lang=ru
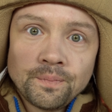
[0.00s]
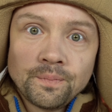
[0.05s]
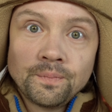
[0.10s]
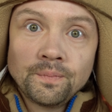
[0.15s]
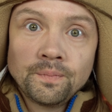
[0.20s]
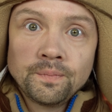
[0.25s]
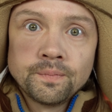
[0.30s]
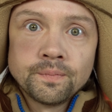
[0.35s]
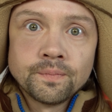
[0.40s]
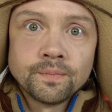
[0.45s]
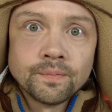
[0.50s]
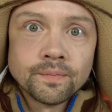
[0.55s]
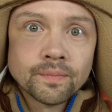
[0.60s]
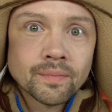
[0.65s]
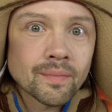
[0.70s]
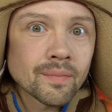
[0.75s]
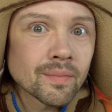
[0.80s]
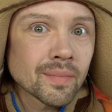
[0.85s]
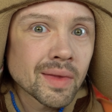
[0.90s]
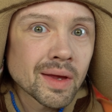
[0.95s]
Ммм,
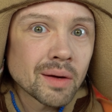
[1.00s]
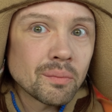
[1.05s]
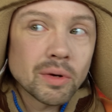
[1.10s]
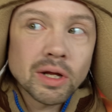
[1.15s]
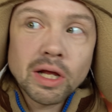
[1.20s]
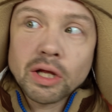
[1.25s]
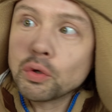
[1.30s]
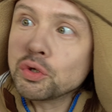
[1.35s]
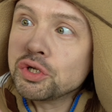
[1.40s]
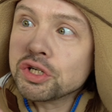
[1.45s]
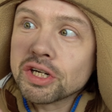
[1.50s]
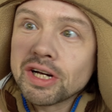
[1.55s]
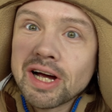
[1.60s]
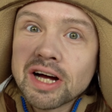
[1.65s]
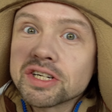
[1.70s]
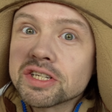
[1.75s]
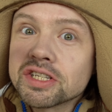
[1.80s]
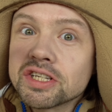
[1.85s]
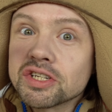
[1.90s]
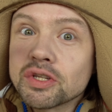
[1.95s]
молоточек
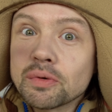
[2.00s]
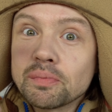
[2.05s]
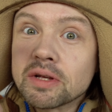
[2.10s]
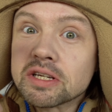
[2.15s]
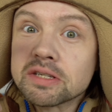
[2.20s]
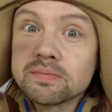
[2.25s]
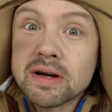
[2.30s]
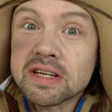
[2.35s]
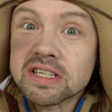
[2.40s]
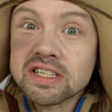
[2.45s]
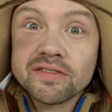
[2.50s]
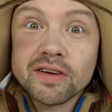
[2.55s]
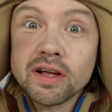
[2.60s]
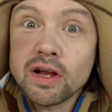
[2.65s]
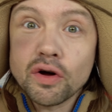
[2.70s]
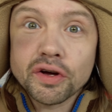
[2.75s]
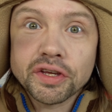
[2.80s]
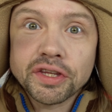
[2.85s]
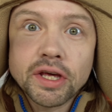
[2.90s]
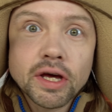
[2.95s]
кажется, что пластмассовый
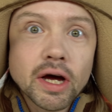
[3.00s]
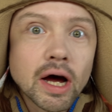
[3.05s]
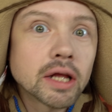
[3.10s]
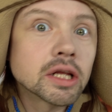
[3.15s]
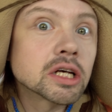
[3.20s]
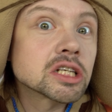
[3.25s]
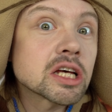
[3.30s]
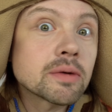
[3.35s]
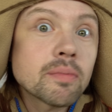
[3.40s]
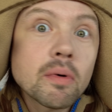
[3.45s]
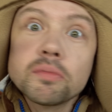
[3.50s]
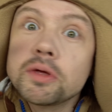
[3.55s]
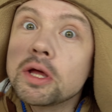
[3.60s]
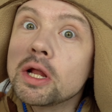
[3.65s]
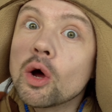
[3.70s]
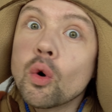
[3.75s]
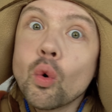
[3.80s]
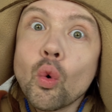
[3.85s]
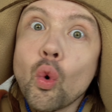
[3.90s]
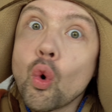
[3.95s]
и легкий, а на самом
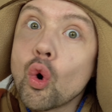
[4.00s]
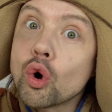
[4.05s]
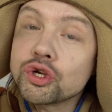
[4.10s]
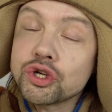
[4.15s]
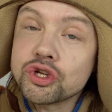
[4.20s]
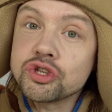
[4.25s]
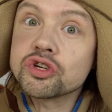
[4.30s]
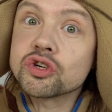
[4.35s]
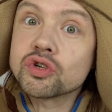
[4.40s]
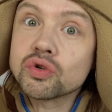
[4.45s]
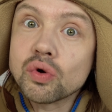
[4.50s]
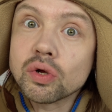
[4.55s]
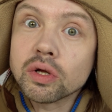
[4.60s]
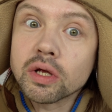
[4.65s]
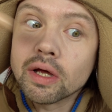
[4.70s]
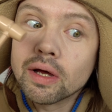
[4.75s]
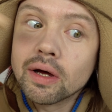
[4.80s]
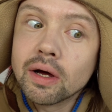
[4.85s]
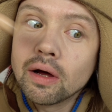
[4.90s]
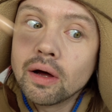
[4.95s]
деле очень
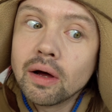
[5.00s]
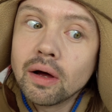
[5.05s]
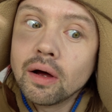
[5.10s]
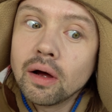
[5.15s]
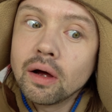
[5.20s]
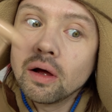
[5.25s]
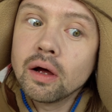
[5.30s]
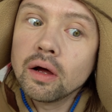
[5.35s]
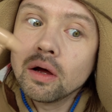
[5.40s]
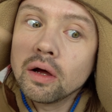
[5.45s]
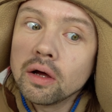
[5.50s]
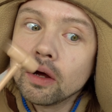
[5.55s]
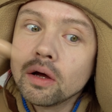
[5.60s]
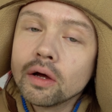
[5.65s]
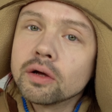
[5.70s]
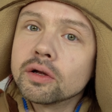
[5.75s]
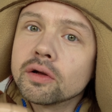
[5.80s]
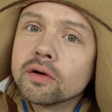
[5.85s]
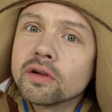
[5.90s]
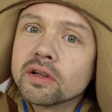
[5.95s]
тяжелый.
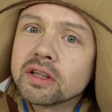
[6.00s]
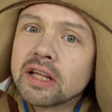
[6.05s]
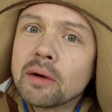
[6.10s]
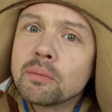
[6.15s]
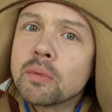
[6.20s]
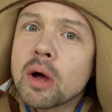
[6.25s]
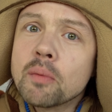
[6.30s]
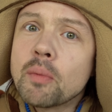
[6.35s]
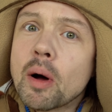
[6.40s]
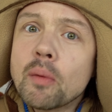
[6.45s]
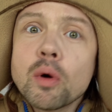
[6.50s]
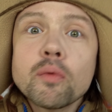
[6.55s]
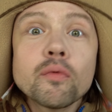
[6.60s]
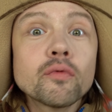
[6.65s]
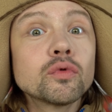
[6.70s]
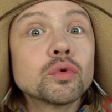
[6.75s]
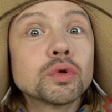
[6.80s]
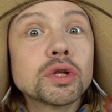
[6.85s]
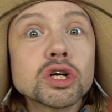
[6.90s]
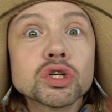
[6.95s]
Там, по-моему,
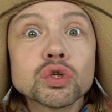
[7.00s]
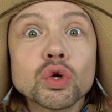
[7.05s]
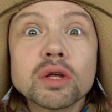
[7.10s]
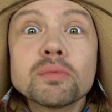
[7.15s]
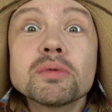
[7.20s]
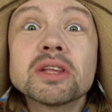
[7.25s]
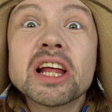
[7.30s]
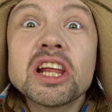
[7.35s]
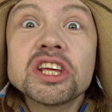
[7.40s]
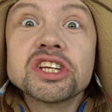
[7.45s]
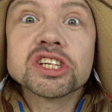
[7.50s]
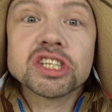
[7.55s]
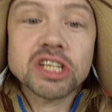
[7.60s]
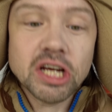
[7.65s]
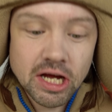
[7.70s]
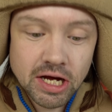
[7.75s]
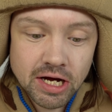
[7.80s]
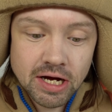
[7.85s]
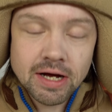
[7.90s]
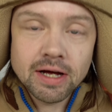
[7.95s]
внутри что-то
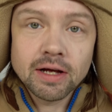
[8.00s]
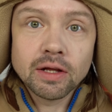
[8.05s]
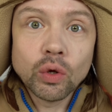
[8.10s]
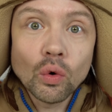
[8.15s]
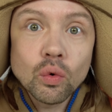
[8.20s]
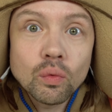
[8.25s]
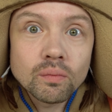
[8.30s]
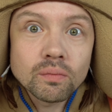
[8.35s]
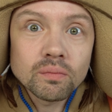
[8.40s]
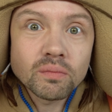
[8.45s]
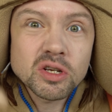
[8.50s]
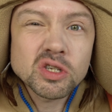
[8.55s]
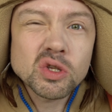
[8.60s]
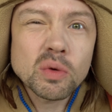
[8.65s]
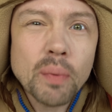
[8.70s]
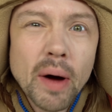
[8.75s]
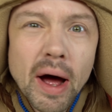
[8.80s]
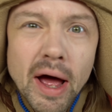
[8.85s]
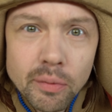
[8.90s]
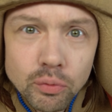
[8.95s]
металлическое. Ну,
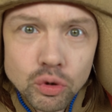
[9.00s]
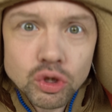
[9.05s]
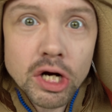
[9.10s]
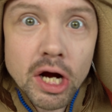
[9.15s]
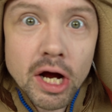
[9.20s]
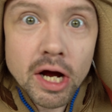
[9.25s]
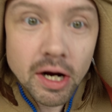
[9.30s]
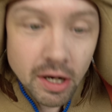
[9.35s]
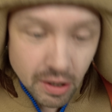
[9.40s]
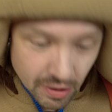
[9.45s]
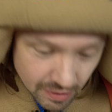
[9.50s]
приступаем уже.